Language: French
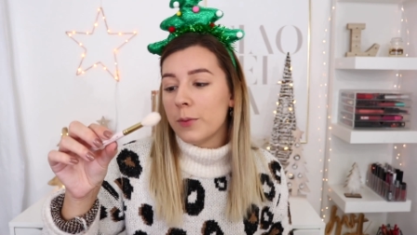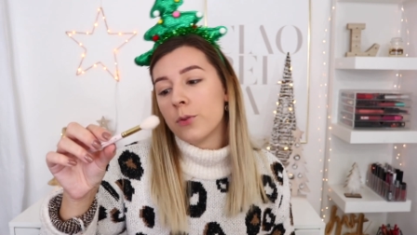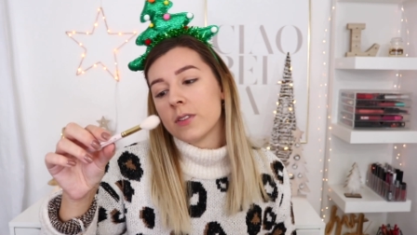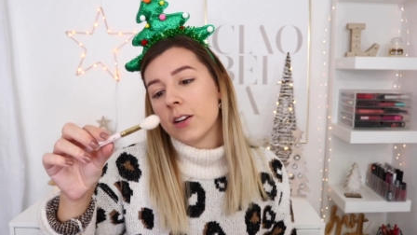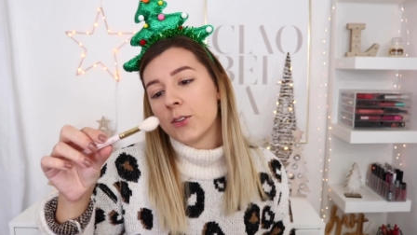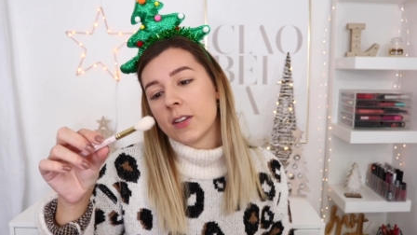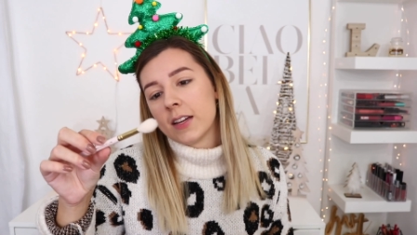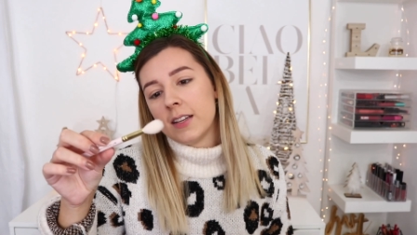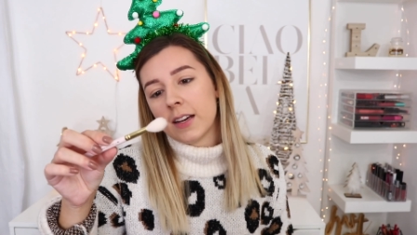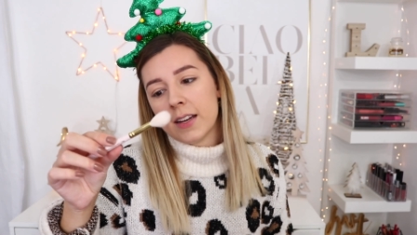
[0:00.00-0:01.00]
Pour celles que ça
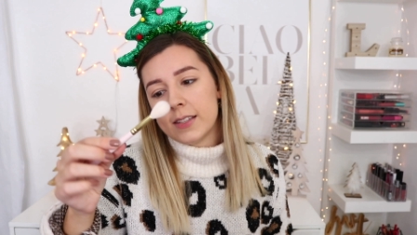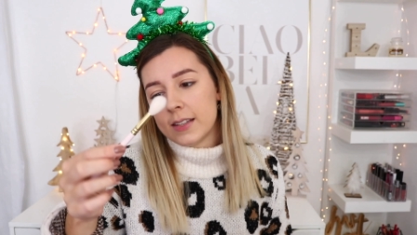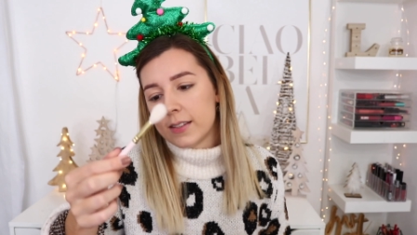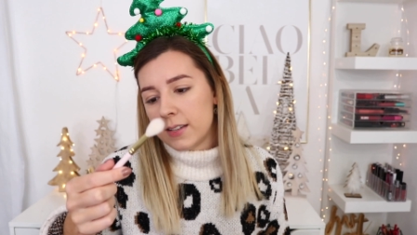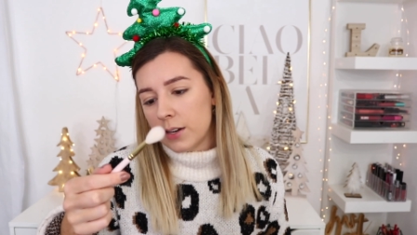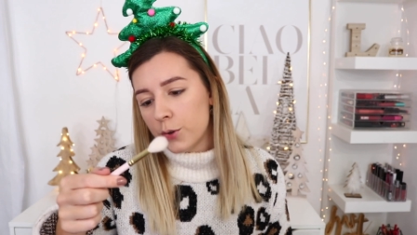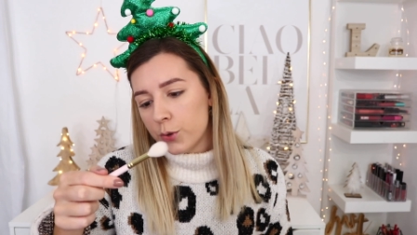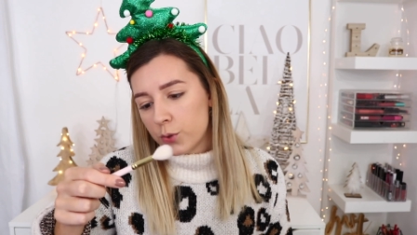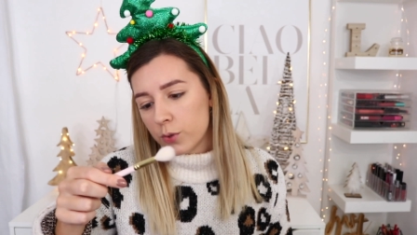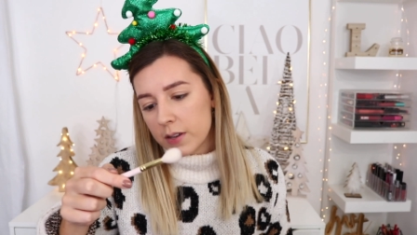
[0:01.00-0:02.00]
intéresse, c'est
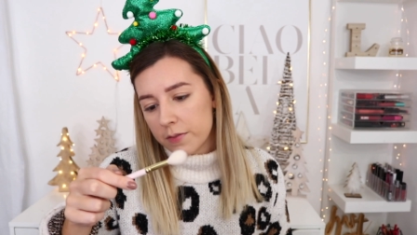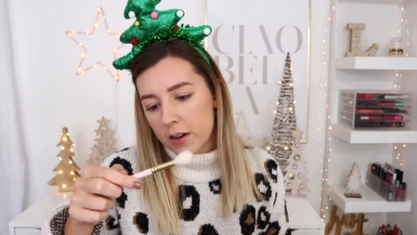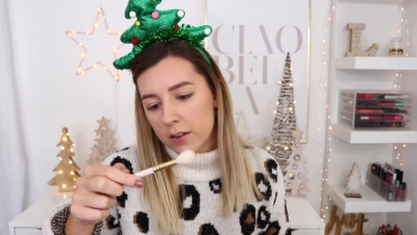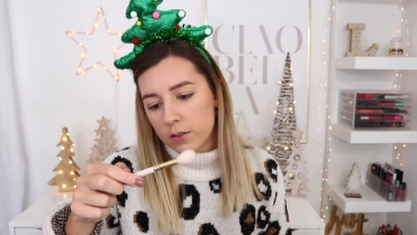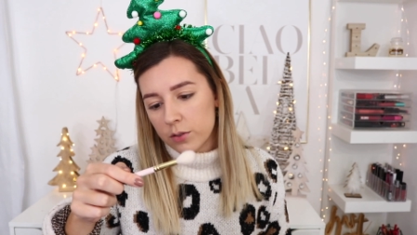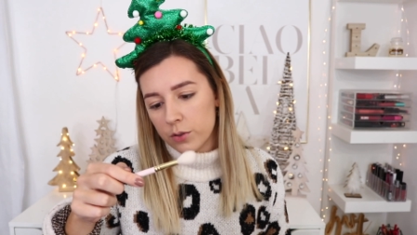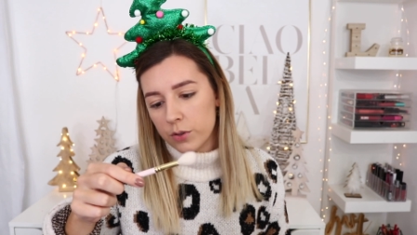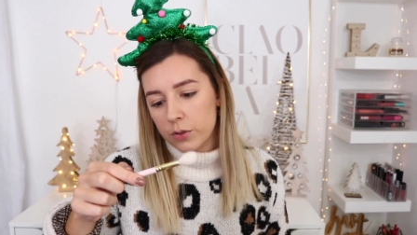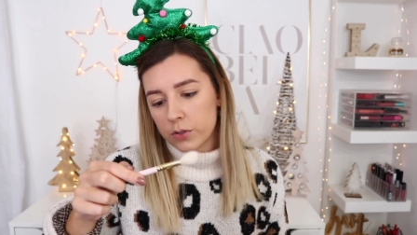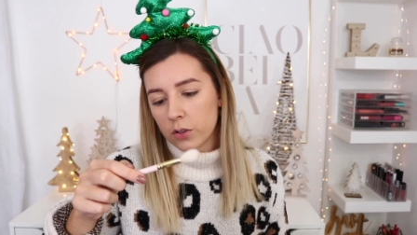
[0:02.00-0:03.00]
le Zoeva,
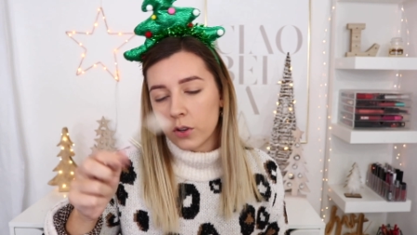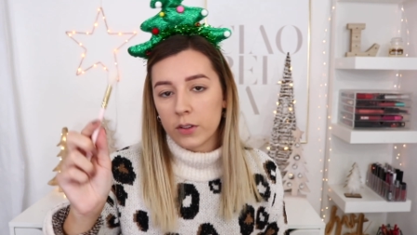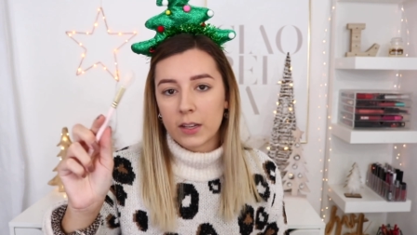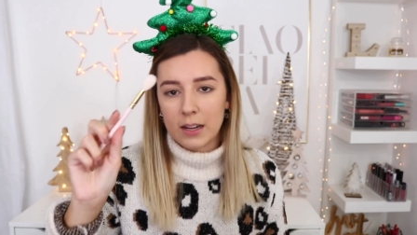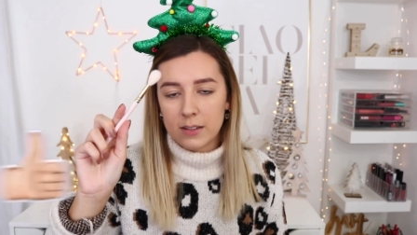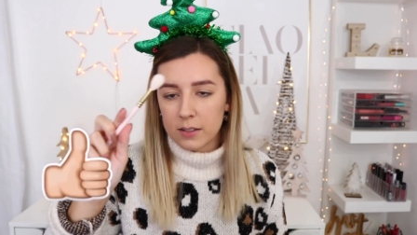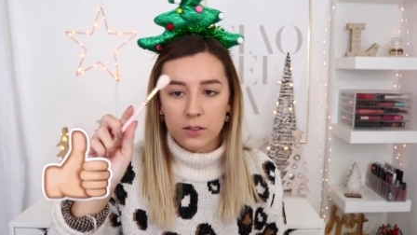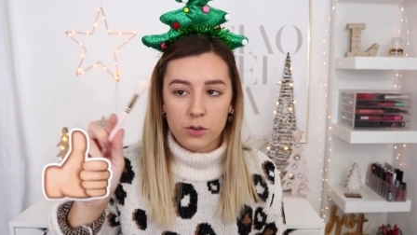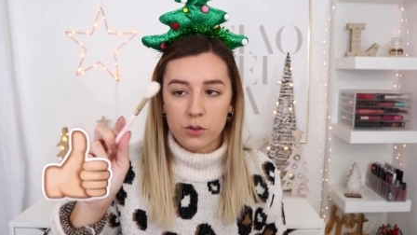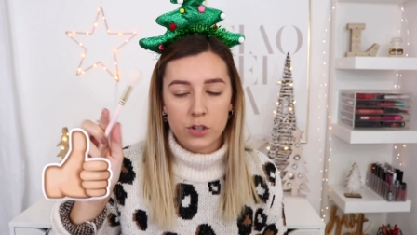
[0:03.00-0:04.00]
le 134
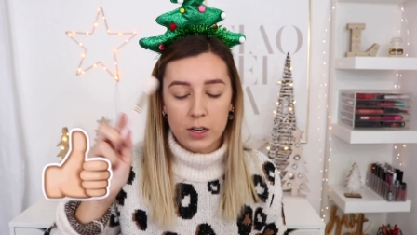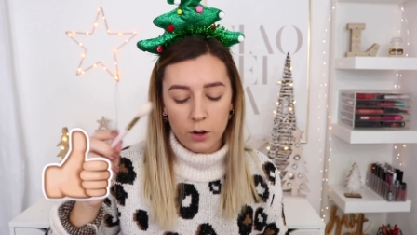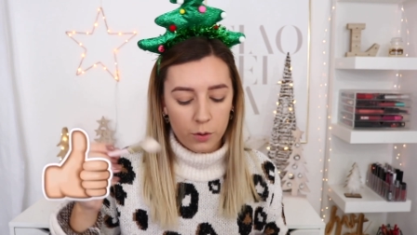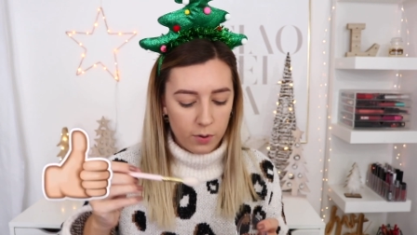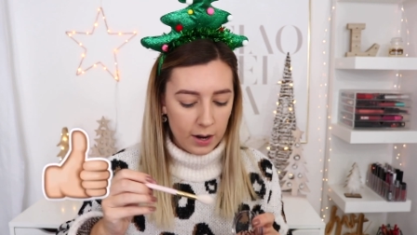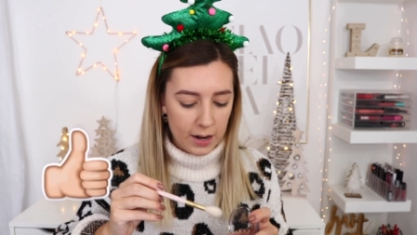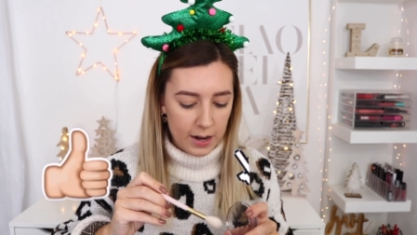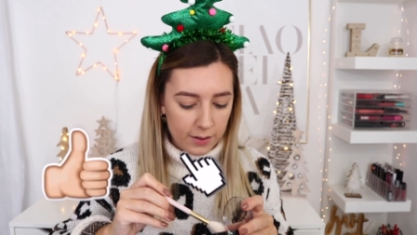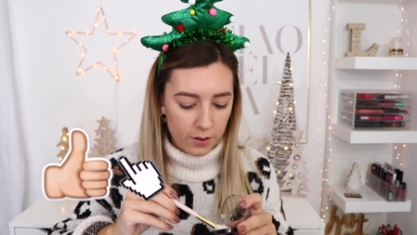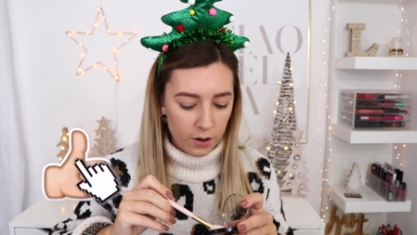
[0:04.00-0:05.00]
que j'adore pour
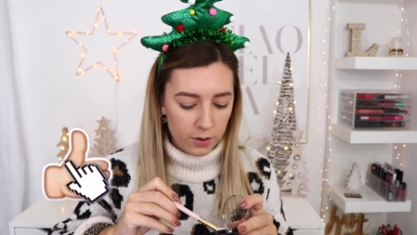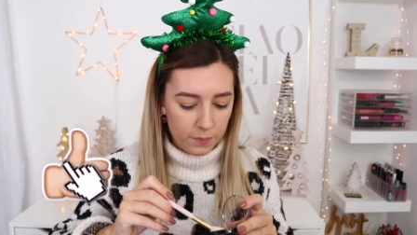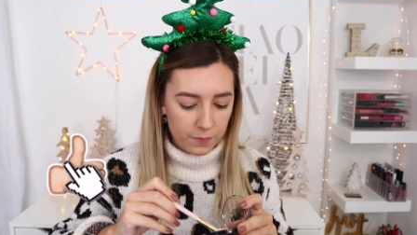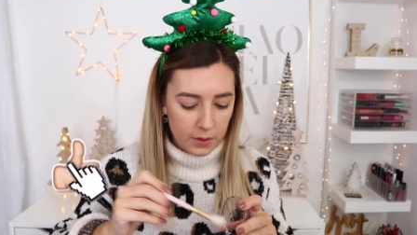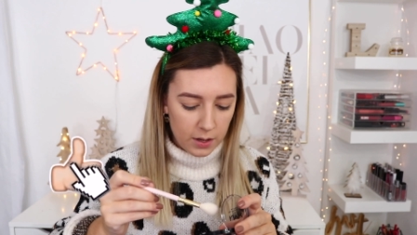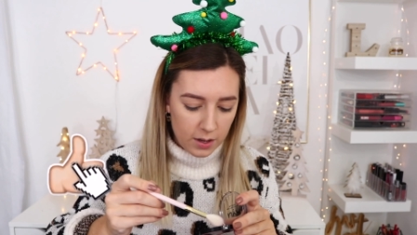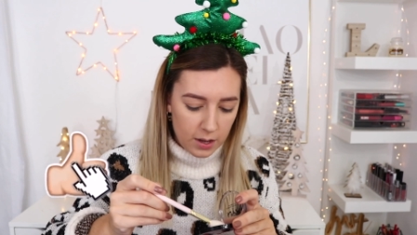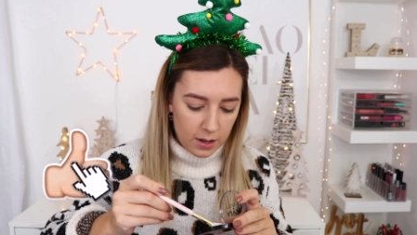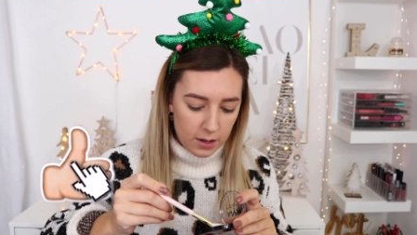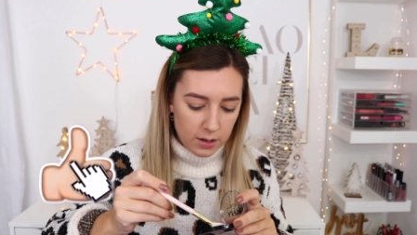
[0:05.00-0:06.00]
l'highlighter.
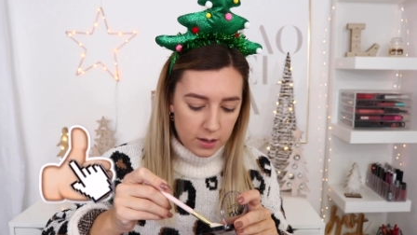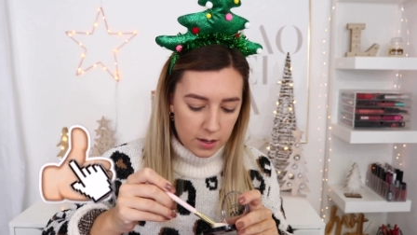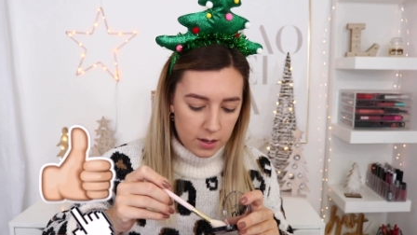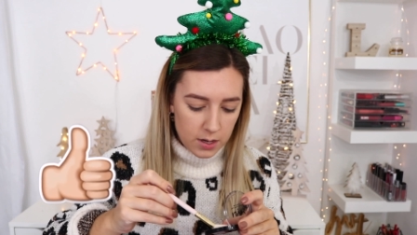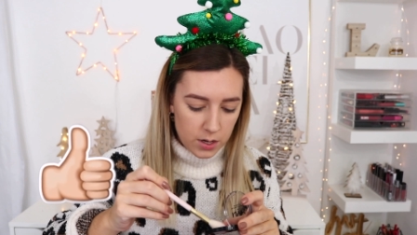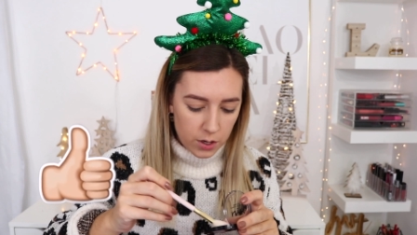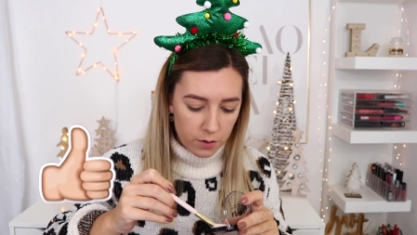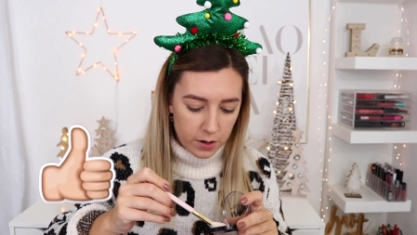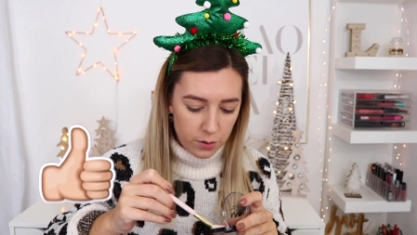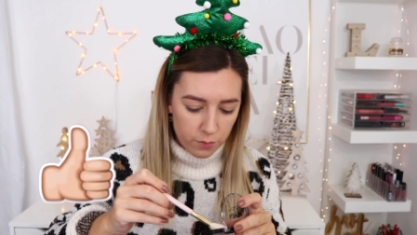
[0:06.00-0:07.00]
Alors,
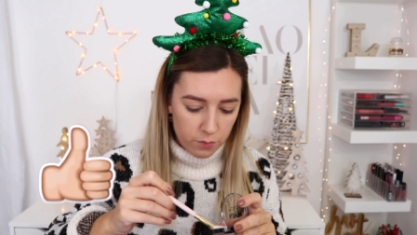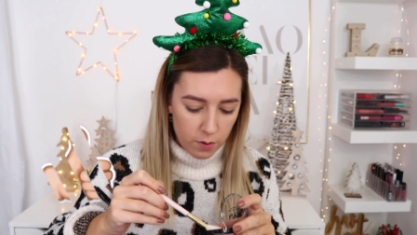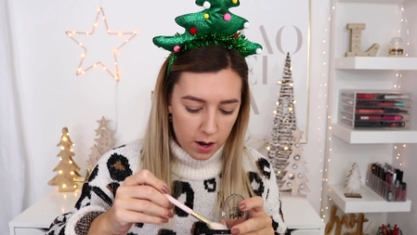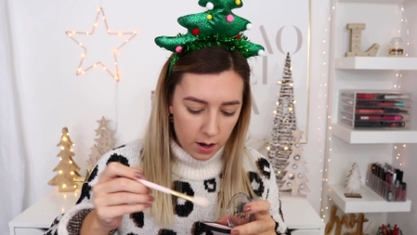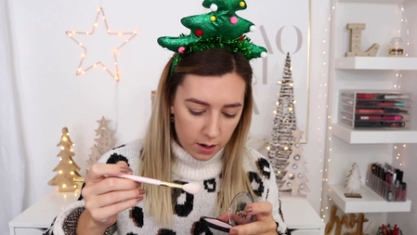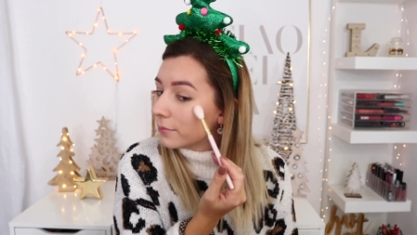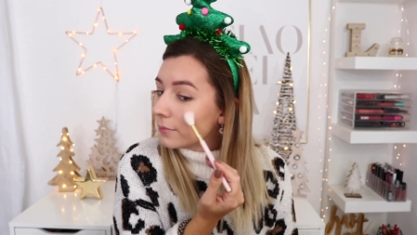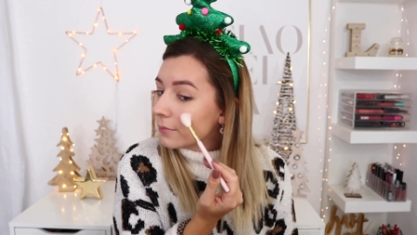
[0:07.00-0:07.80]
voyons voir.